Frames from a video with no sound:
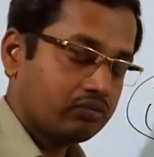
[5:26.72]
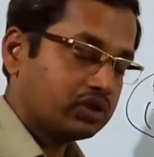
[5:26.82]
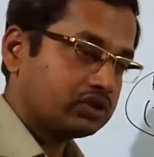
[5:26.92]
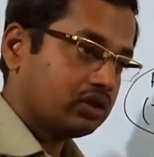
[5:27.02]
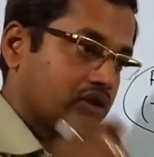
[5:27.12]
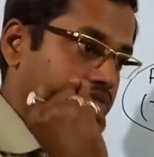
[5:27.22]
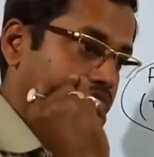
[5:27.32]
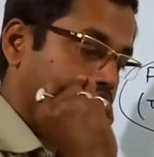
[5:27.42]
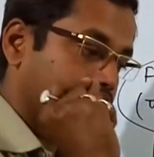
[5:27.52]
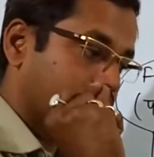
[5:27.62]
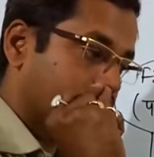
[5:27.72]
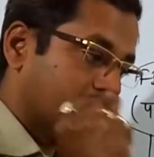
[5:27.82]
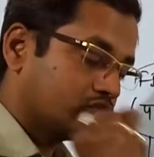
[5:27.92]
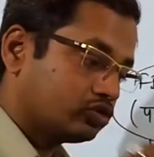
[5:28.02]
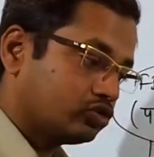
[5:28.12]
मतलब
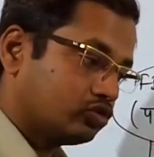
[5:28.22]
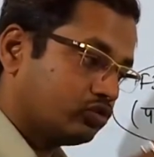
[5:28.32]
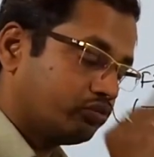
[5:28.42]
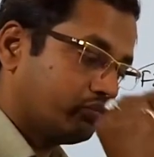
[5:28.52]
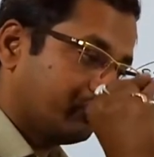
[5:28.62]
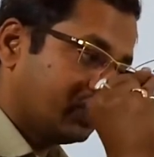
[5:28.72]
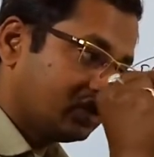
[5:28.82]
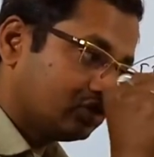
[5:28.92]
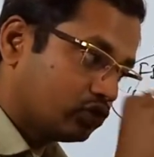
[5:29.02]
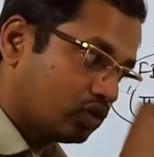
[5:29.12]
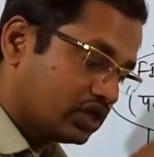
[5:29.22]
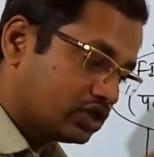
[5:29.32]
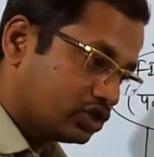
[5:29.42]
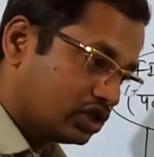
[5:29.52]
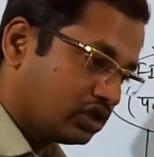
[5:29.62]
वस्तु में जो
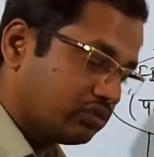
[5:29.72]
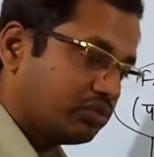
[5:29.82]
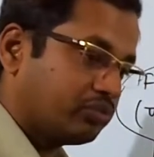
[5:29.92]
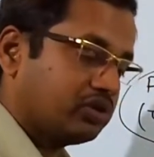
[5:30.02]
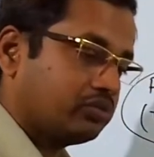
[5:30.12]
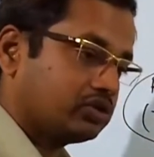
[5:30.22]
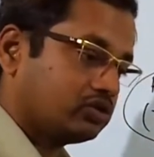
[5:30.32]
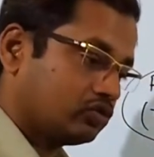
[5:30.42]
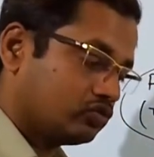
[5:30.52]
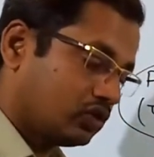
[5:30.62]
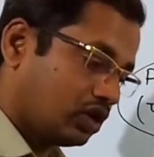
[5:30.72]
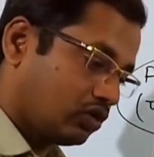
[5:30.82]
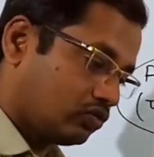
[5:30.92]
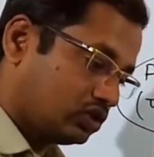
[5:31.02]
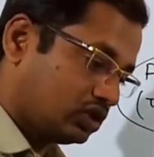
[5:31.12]
स्टेट में परिवर्तन हुआ
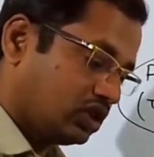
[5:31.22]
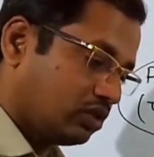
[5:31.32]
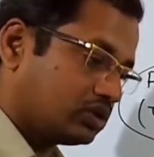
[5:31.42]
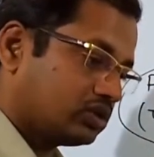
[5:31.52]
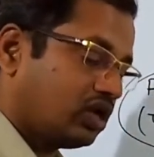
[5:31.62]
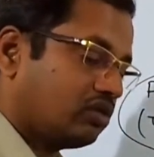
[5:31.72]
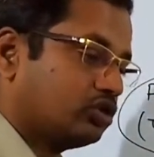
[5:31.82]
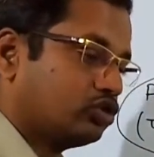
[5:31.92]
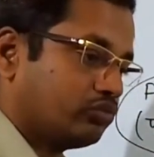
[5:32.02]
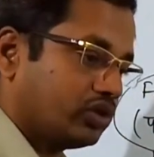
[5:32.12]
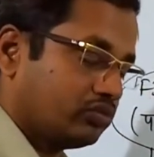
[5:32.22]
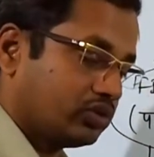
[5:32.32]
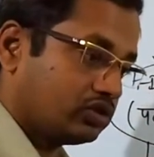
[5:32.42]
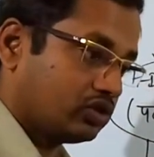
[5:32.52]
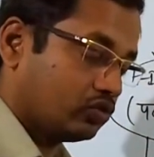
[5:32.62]
उसकी अवस्था में जो
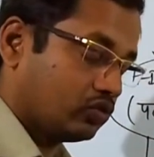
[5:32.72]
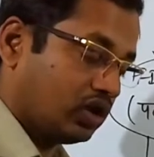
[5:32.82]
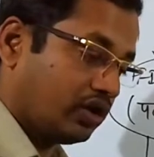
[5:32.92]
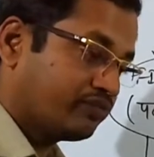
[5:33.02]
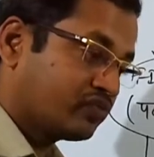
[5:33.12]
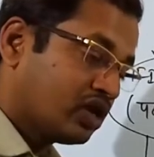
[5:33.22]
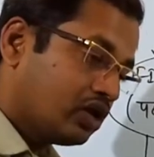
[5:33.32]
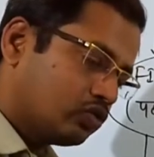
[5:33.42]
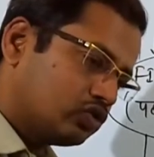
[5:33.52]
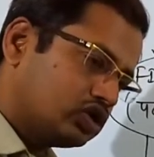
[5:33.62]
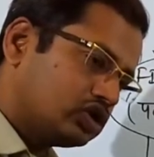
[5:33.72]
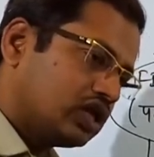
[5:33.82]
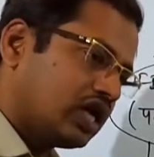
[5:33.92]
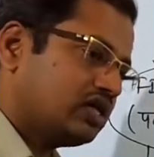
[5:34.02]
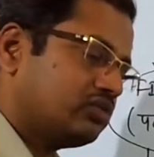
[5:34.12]
परिवर्तन होगा वो
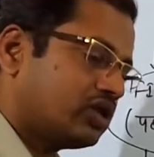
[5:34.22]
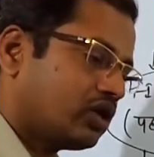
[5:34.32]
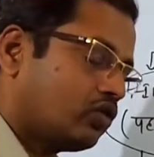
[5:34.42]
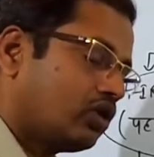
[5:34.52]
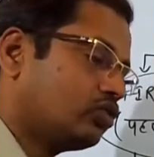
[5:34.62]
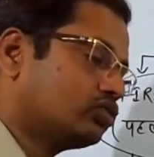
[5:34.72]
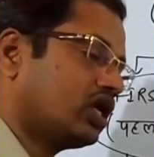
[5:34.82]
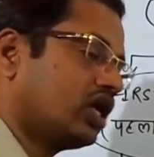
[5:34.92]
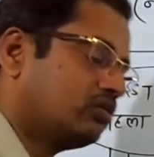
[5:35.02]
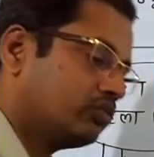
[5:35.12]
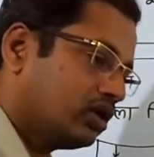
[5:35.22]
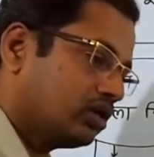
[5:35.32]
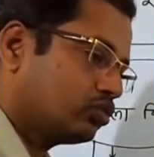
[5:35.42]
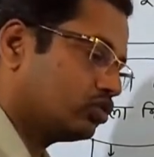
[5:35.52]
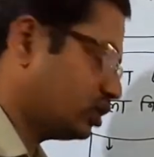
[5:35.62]
जितना ही बड़ा होगा उतना ही बल
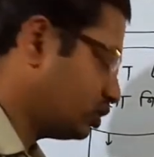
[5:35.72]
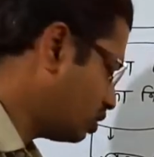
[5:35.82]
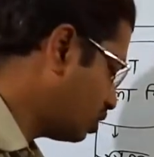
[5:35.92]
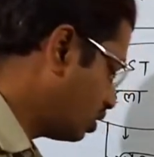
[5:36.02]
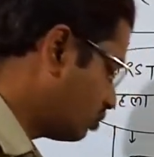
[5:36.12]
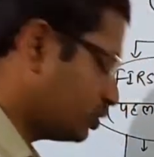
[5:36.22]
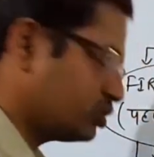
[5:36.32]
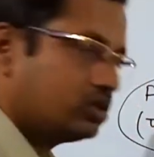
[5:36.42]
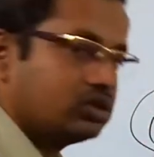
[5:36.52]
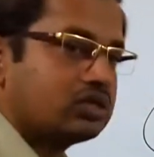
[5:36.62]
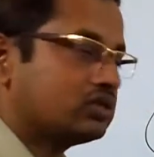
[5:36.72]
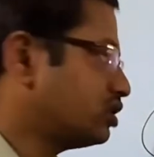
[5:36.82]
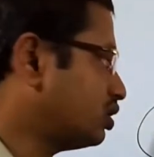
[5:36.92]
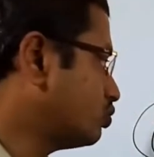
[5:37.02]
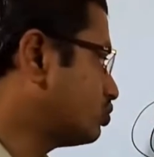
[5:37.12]
हमको चाहिए बस सीधा
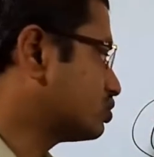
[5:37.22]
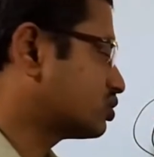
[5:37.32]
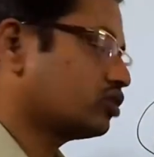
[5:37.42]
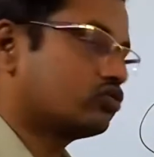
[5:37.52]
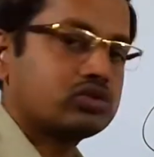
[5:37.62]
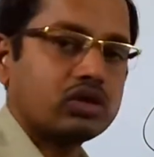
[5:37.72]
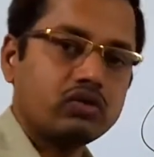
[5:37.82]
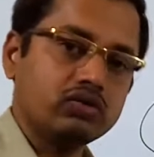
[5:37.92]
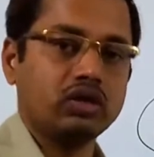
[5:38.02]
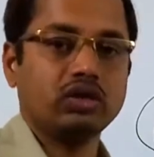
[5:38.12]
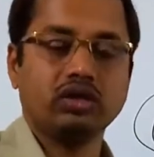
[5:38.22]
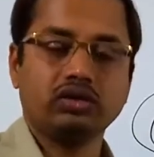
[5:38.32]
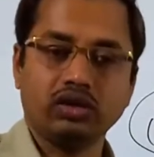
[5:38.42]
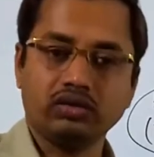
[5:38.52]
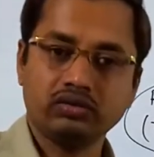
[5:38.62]
सीधा न्यूटन्स का दूसरा लॉ यही
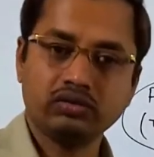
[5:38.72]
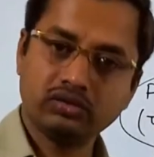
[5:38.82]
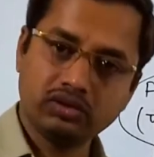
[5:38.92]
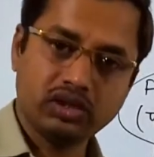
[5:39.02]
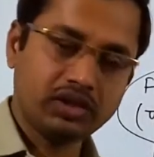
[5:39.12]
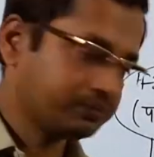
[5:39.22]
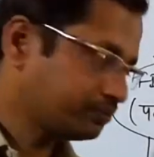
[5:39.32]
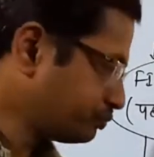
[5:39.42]
कहता है ठीक है